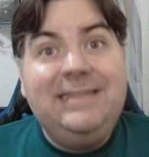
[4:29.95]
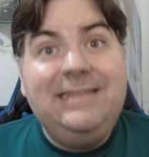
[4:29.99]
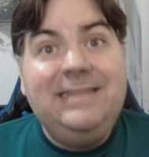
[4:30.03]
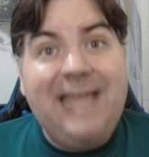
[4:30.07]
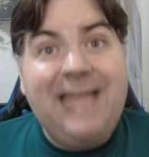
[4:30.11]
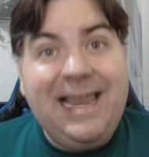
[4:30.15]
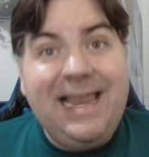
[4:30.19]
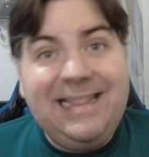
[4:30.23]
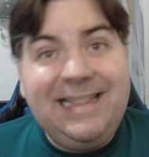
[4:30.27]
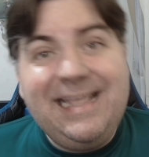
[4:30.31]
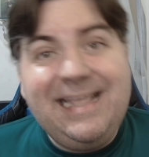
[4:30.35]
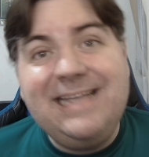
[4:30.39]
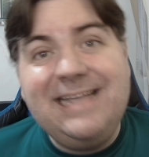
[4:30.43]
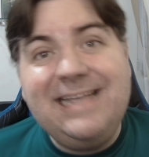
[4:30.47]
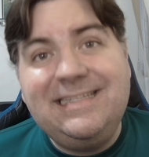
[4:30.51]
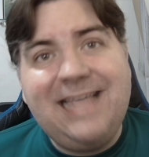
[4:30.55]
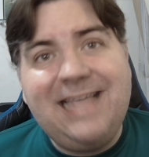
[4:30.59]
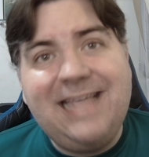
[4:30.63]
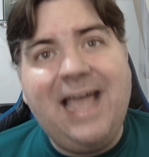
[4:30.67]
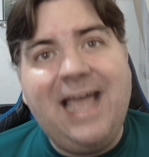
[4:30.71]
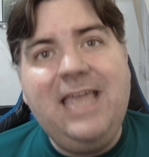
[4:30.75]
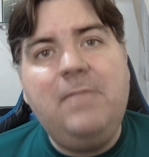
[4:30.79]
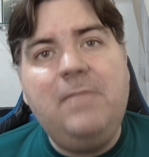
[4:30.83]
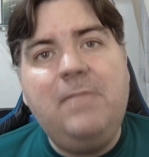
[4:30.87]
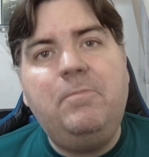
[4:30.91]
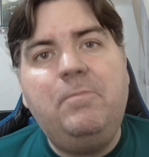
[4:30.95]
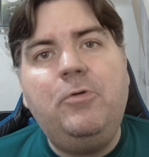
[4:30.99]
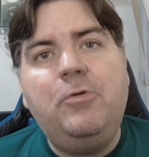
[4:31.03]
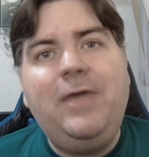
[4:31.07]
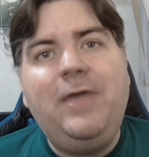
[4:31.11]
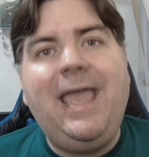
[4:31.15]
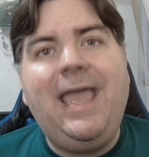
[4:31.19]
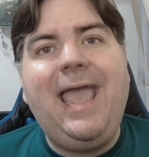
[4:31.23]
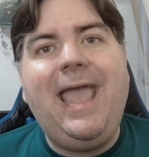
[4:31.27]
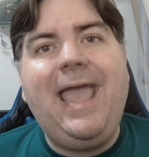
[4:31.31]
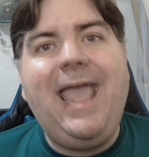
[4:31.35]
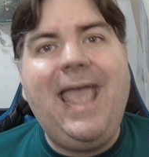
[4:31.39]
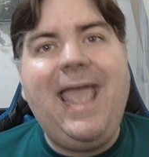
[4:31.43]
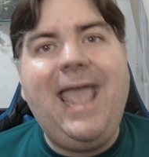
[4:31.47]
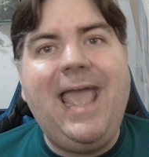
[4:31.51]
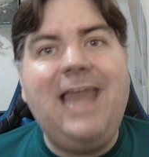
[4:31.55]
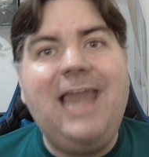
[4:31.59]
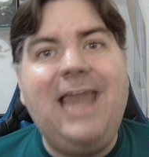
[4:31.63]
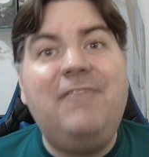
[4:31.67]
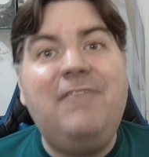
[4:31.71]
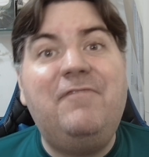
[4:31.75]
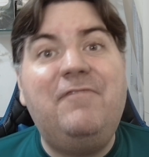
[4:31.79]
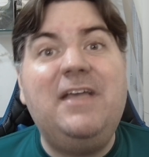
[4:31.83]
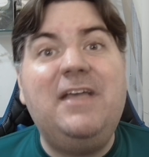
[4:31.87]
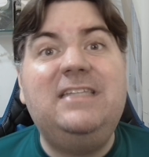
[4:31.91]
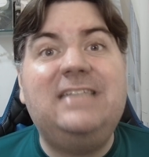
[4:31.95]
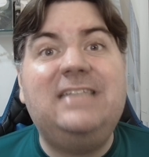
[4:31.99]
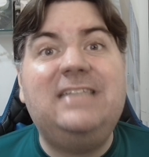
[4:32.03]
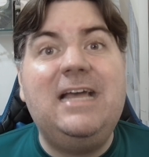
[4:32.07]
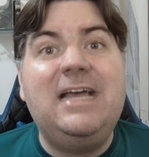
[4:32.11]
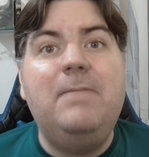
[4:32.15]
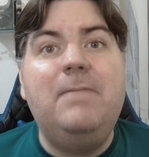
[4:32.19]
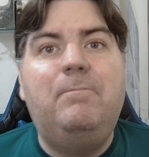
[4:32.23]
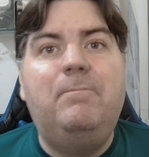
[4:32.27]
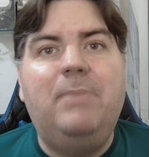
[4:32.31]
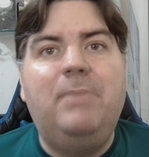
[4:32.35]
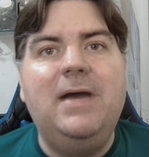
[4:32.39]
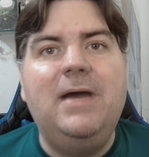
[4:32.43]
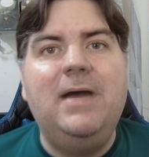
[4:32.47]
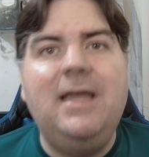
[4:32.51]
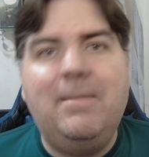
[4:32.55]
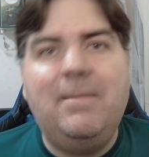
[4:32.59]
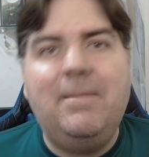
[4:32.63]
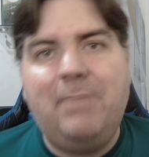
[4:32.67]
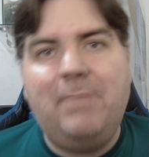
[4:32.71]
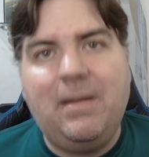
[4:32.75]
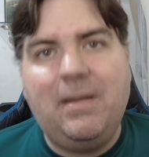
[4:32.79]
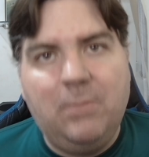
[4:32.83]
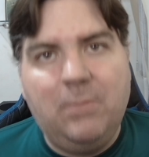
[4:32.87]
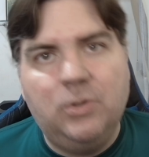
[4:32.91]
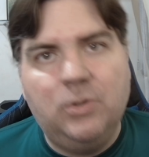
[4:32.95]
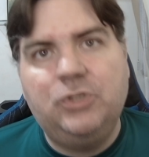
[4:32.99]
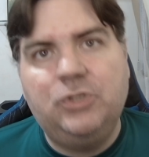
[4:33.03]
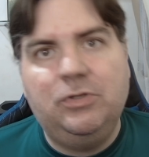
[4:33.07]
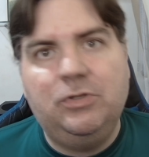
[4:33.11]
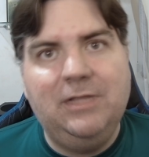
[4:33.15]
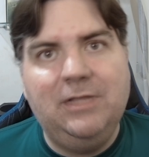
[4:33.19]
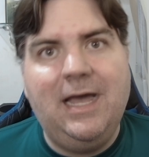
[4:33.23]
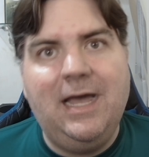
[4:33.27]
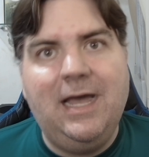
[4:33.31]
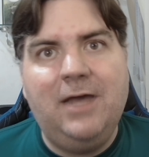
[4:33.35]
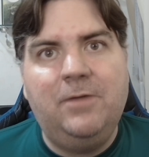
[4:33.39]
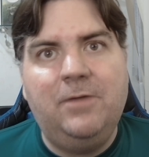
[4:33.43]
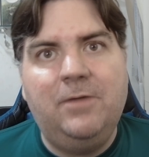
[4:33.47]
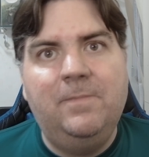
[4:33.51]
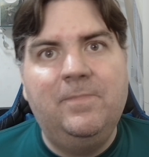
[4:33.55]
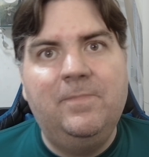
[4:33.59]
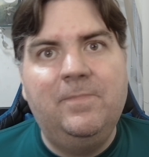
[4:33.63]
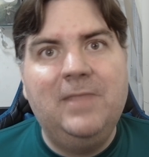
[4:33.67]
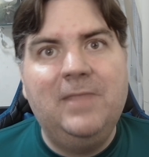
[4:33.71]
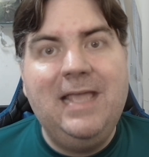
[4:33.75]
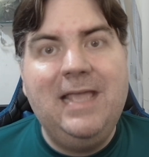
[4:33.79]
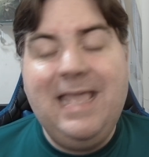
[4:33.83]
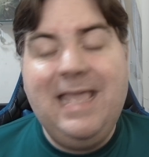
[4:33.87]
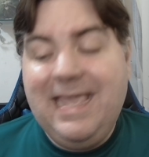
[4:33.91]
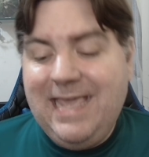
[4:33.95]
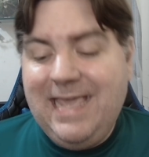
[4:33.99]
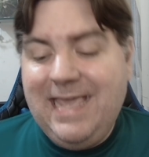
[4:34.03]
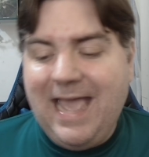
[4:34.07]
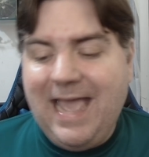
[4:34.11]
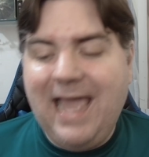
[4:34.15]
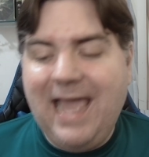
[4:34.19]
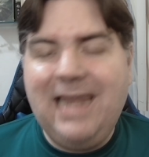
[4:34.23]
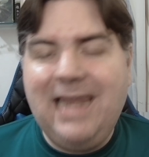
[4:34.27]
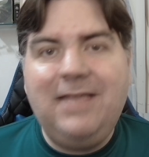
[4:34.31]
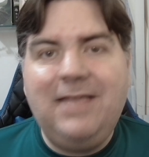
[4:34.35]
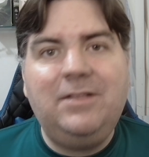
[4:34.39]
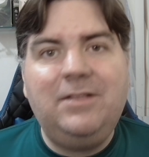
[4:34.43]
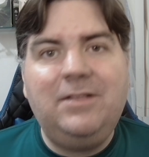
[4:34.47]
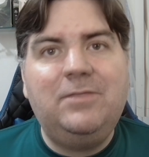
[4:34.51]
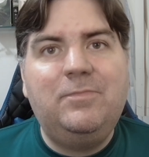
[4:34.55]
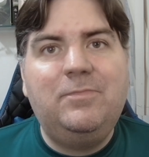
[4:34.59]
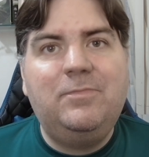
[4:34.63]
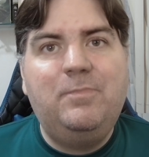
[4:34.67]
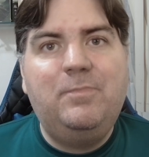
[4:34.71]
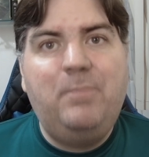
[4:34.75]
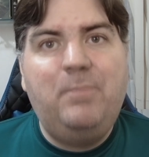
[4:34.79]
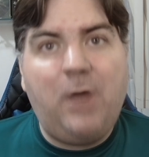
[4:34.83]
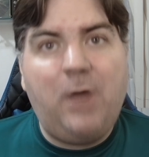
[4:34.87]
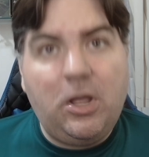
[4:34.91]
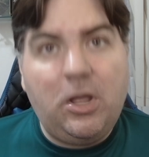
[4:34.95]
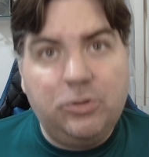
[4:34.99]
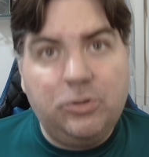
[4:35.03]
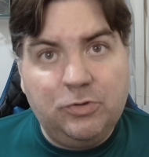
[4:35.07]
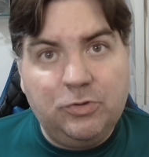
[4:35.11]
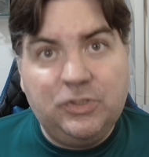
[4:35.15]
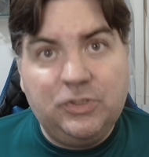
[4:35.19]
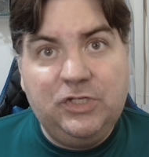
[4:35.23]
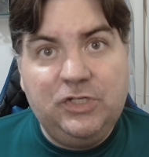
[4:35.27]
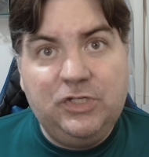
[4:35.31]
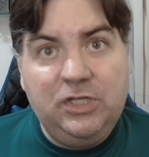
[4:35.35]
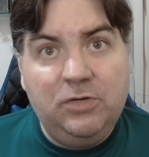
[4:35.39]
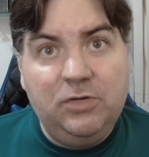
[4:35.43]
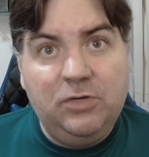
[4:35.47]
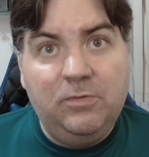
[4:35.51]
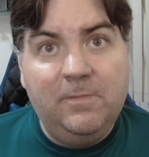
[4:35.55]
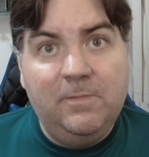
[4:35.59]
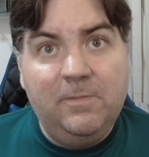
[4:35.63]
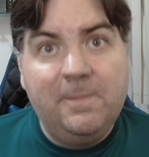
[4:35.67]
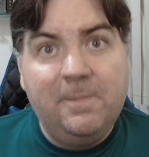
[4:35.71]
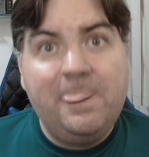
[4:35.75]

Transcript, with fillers: Ele tem que sair porque ele fez campanha para Bolsonaro e ele produziu